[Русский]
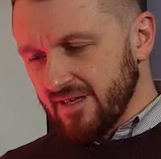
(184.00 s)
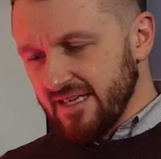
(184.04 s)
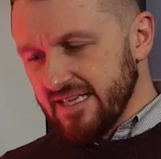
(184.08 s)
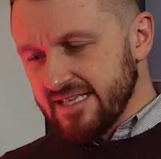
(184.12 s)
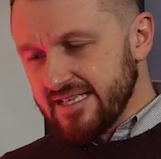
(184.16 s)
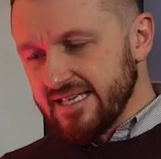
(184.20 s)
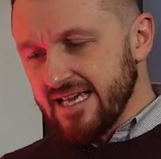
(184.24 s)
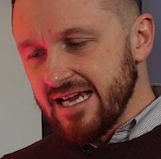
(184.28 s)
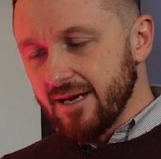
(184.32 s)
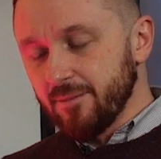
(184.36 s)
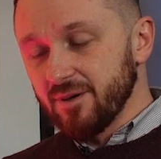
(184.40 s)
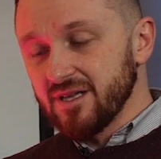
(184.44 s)

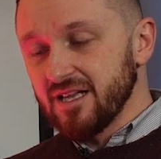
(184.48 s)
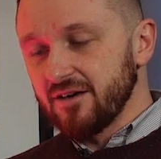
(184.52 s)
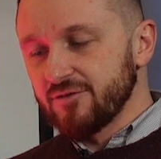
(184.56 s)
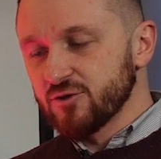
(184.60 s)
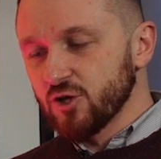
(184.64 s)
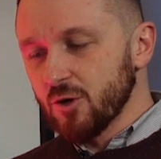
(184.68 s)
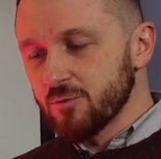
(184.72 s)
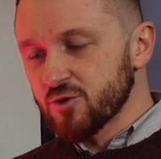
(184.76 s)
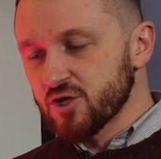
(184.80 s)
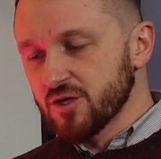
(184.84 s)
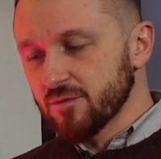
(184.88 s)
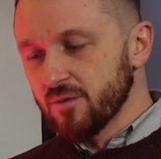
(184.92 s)
идея была
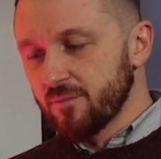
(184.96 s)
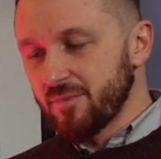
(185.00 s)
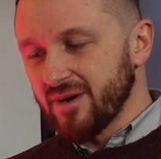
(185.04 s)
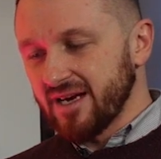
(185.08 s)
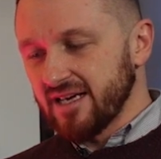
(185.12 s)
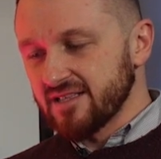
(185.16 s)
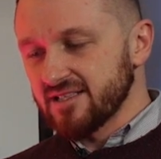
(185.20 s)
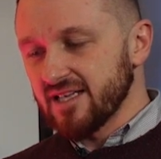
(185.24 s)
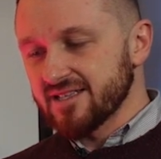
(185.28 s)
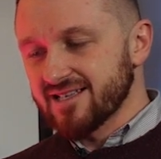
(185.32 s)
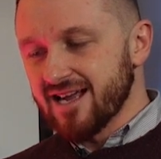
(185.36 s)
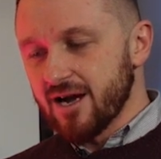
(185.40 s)
в том, чтобы
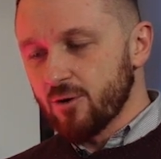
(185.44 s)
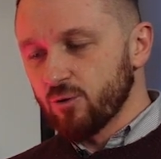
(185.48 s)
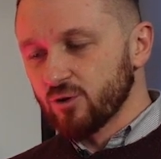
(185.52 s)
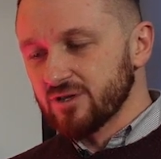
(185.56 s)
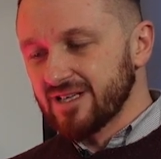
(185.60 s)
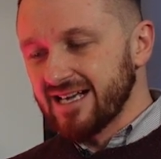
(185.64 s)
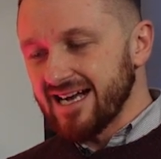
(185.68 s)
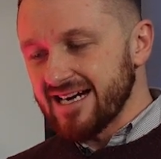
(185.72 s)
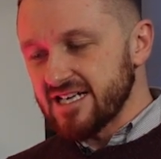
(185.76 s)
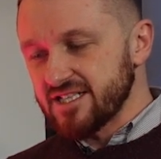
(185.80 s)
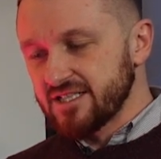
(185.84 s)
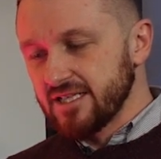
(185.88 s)
показать, как
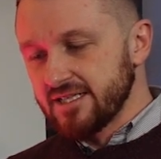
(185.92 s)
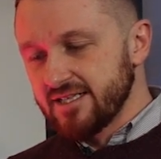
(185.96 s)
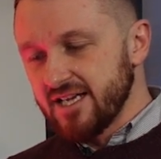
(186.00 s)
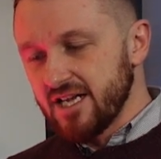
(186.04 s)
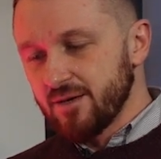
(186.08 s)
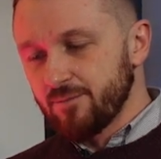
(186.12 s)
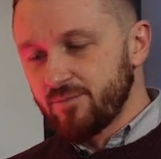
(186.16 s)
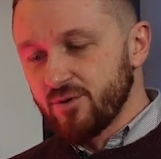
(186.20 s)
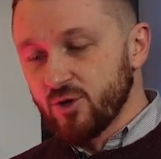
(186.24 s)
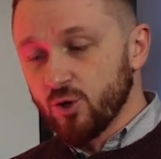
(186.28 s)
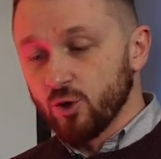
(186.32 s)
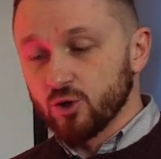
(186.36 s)
он каждый
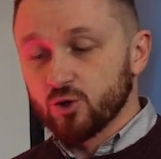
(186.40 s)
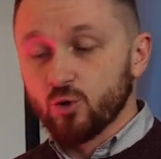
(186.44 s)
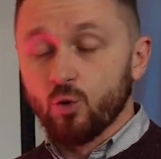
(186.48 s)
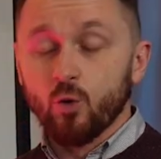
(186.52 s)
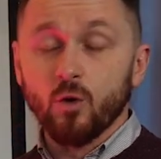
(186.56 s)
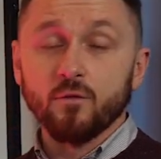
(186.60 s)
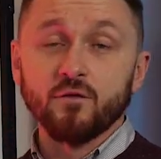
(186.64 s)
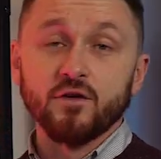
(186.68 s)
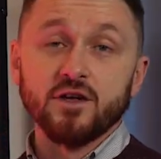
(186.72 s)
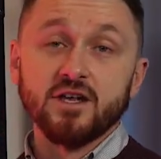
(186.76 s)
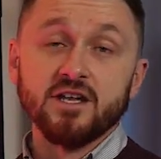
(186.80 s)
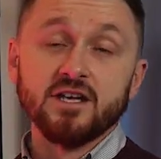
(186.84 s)
день пьет
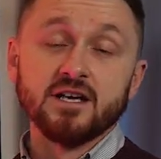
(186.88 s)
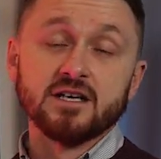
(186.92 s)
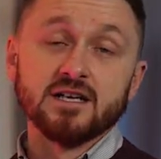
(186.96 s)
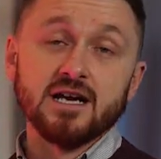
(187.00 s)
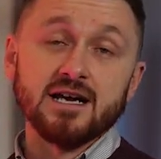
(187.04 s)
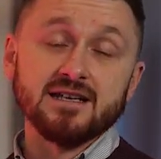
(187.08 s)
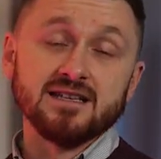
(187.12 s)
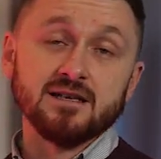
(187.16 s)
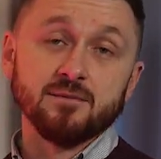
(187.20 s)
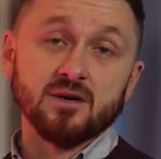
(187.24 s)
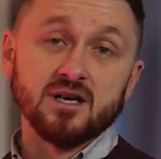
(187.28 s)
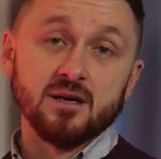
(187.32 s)
кофе и
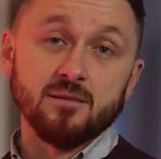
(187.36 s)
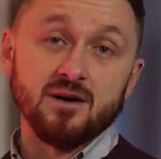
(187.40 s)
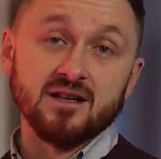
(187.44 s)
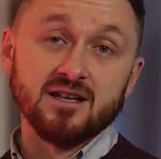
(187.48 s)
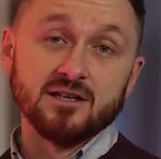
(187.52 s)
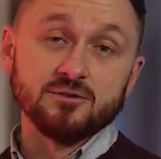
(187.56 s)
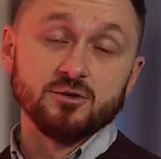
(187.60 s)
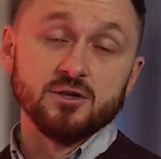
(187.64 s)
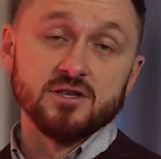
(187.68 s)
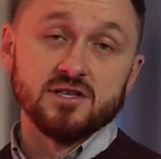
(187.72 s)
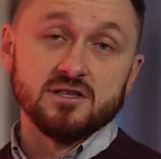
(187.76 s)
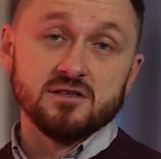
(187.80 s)
играет на
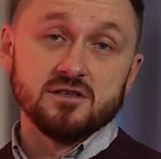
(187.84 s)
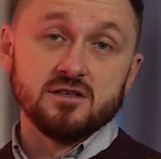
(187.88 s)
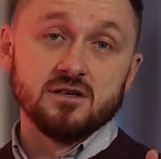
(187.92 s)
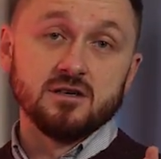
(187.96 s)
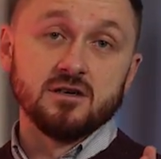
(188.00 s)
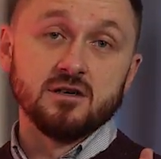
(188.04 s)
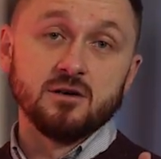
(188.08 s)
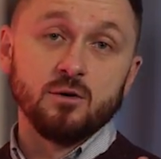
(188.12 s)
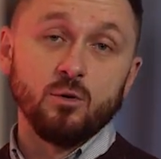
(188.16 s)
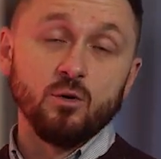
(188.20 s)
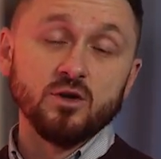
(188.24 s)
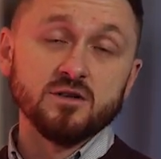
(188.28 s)
барабанах. То есть
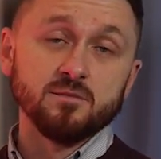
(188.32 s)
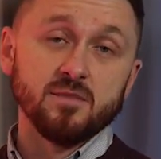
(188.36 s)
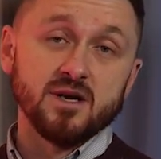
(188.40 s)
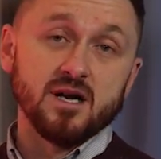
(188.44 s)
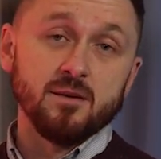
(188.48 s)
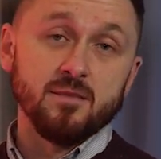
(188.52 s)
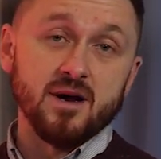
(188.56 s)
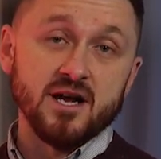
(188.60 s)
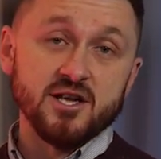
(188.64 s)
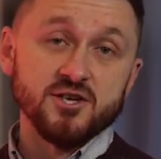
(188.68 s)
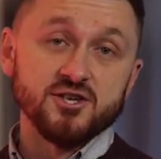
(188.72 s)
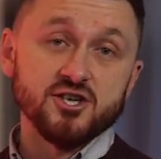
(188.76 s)
э, он
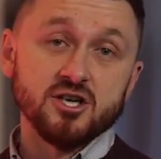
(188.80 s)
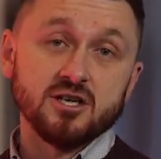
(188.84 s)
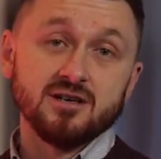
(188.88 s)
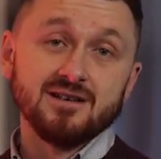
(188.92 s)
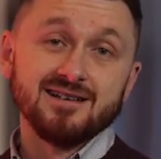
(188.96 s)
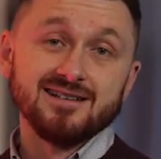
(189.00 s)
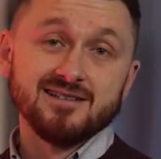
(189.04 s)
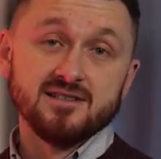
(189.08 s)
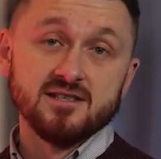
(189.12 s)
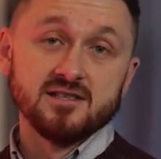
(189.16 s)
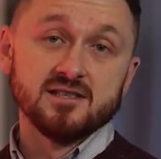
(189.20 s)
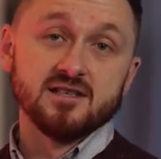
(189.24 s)
барабанщик,
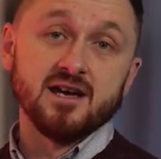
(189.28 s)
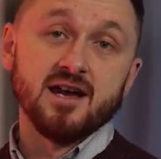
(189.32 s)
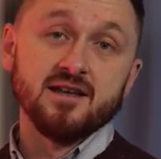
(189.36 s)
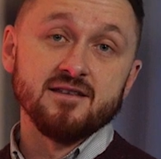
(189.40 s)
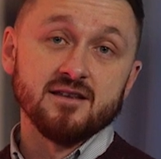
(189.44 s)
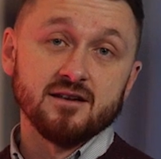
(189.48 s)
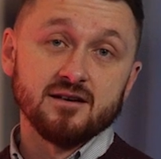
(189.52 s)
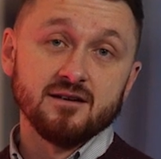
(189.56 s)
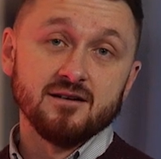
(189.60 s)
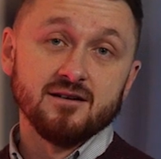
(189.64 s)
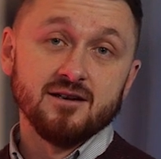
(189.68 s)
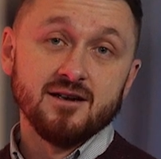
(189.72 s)

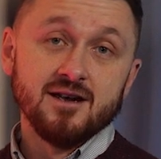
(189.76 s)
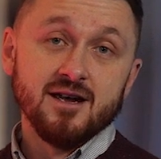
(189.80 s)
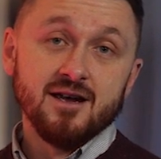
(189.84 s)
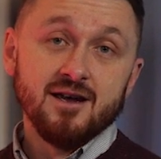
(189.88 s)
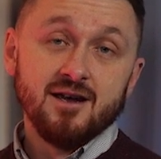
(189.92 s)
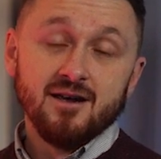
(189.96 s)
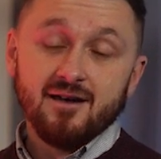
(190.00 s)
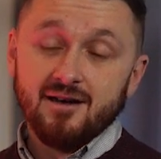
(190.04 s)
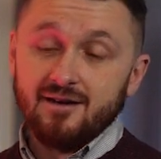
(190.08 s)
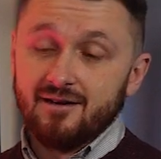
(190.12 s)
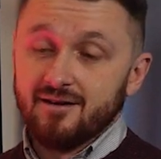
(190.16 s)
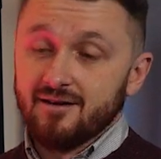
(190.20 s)
дизайнер.
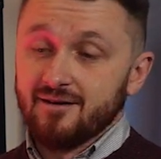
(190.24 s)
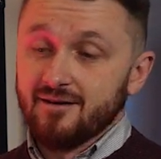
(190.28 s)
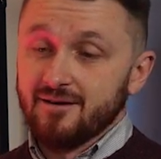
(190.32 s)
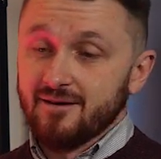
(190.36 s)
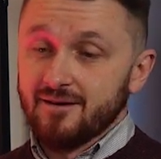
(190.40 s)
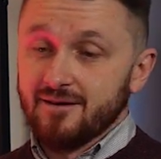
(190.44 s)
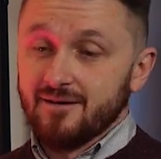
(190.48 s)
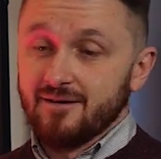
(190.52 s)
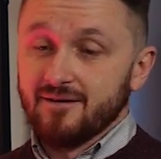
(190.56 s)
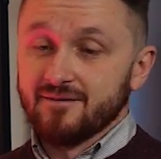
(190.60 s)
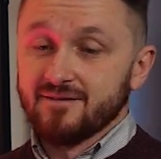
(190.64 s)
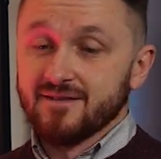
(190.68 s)

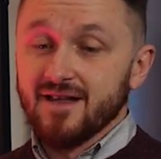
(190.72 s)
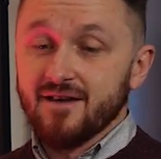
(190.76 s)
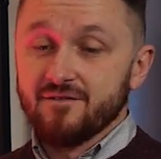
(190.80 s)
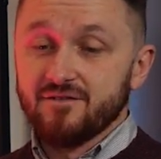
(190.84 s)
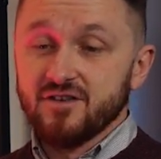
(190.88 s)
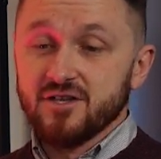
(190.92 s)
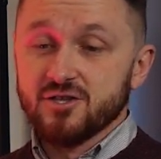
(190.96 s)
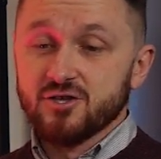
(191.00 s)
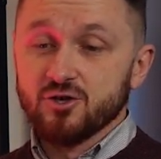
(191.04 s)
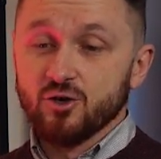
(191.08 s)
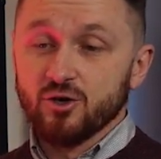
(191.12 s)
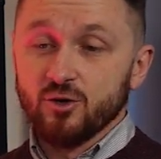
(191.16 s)
Э, на
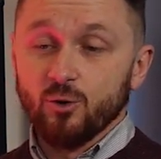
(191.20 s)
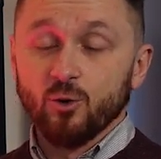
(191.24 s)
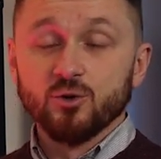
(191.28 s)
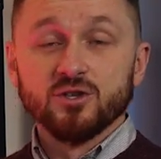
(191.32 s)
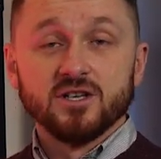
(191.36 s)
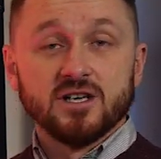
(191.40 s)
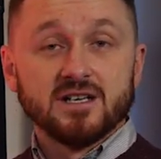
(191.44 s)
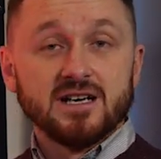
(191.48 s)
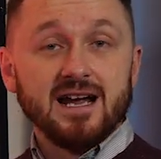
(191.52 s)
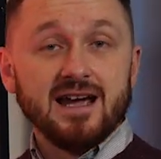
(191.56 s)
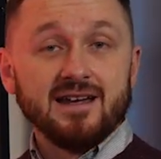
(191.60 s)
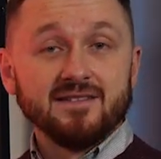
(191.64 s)
видео
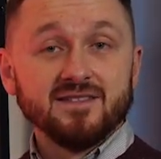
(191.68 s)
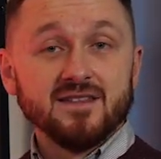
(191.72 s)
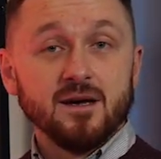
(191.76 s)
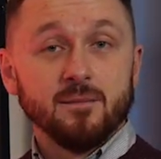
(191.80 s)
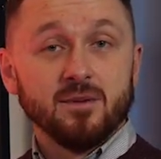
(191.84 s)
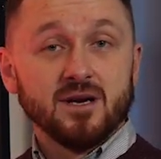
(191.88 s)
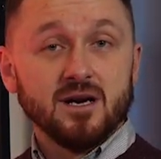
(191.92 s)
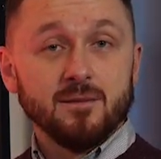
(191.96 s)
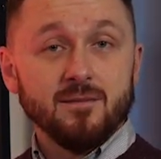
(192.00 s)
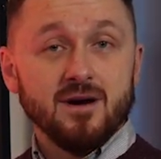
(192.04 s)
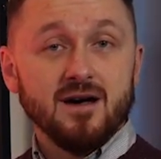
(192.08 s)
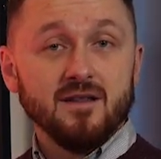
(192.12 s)
он играет
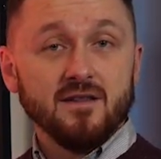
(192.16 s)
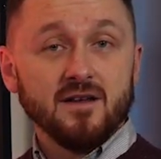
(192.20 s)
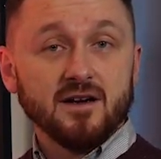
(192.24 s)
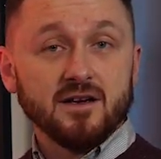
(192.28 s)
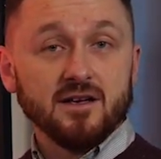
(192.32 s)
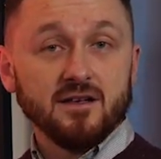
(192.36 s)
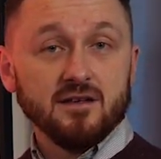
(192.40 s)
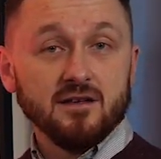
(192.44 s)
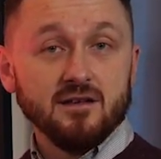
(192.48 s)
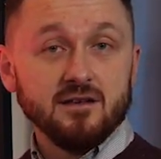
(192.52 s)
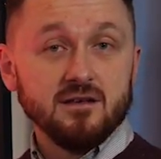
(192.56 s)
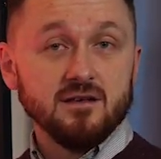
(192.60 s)
на
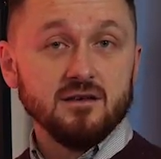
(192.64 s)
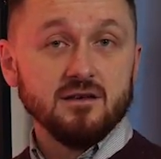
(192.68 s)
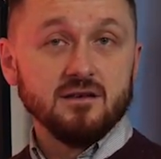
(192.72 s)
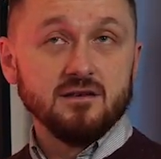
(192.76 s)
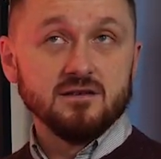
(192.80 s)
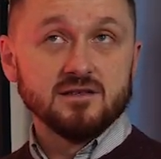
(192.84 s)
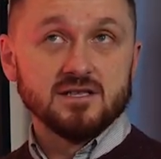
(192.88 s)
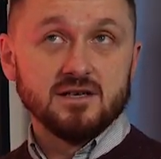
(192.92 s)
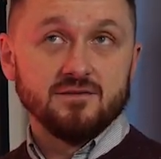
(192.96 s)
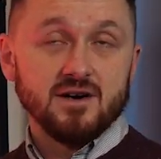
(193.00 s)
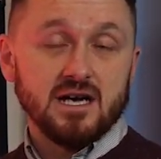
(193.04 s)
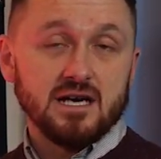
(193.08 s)
барабанах
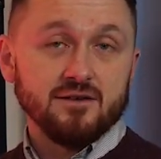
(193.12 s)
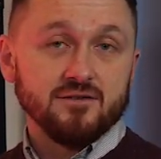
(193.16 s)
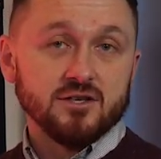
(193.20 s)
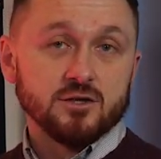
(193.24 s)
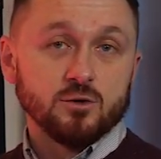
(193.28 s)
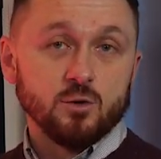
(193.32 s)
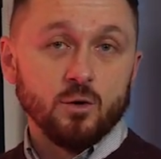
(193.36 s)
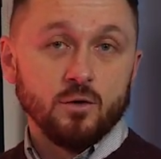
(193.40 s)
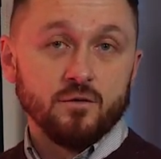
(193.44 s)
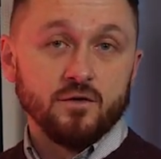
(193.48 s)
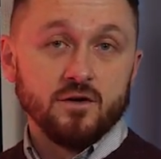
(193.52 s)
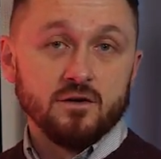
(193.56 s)
и
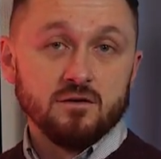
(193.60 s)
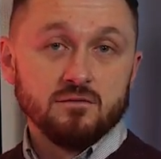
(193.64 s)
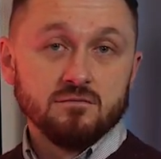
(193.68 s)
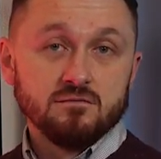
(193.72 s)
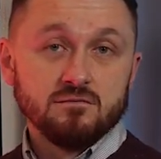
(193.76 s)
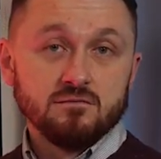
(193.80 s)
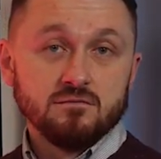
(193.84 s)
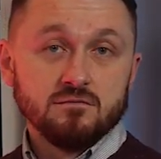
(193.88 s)
заваривает кофе.